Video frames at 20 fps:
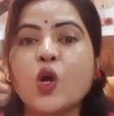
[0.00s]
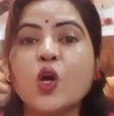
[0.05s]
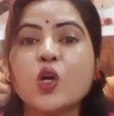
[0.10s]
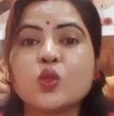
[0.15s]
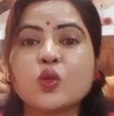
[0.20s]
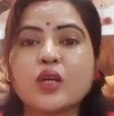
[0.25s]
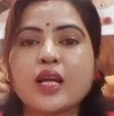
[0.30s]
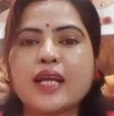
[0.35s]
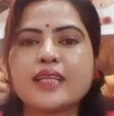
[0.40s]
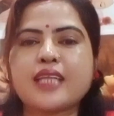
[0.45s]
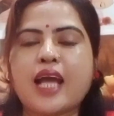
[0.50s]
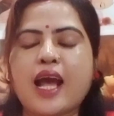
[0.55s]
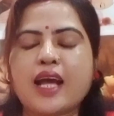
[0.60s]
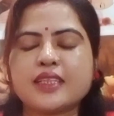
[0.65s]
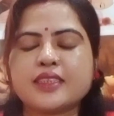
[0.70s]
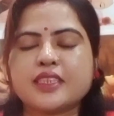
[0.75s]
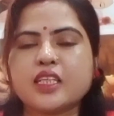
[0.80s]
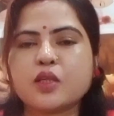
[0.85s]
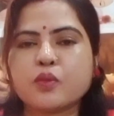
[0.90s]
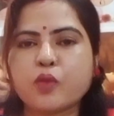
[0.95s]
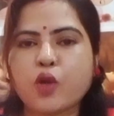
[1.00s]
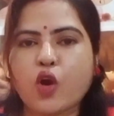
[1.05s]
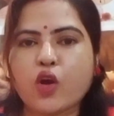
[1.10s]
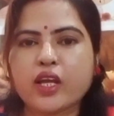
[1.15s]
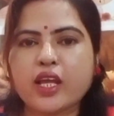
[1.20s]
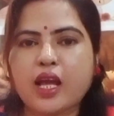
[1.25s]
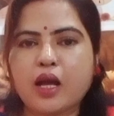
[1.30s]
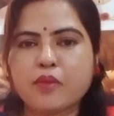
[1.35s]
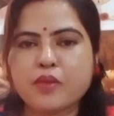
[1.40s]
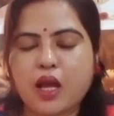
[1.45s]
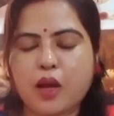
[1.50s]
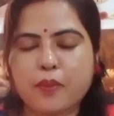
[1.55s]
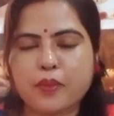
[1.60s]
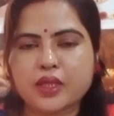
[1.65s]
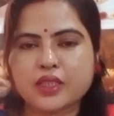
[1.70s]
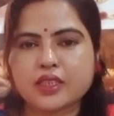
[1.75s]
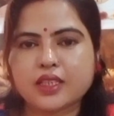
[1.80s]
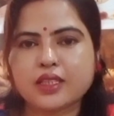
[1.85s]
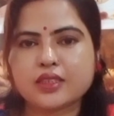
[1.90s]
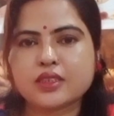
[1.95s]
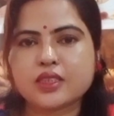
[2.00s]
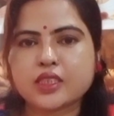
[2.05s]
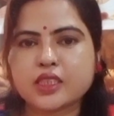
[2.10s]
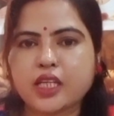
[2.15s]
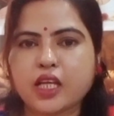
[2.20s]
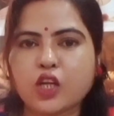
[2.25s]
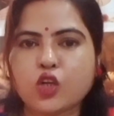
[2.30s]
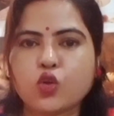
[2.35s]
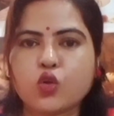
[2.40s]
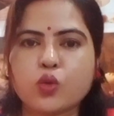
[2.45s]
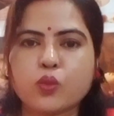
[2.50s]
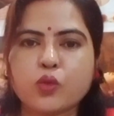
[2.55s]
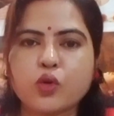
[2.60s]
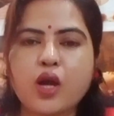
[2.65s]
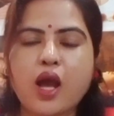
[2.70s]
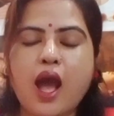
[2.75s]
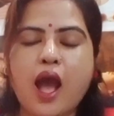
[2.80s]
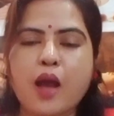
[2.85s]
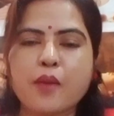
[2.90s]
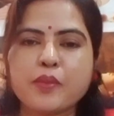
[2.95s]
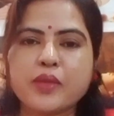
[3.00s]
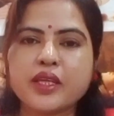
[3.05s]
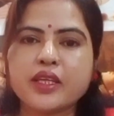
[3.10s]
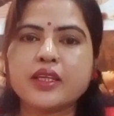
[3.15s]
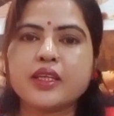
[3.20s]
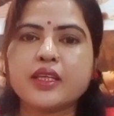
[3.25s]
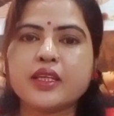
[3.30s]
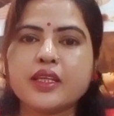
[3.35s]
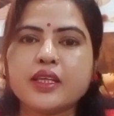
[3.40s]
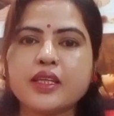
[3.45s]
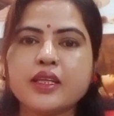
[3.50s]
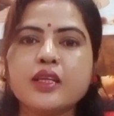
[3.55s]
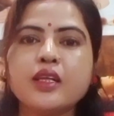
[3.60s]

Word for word: তো গাছ আজকের ব্লগে আমি আপনাদের কাছে শেয়ার করব আমি কি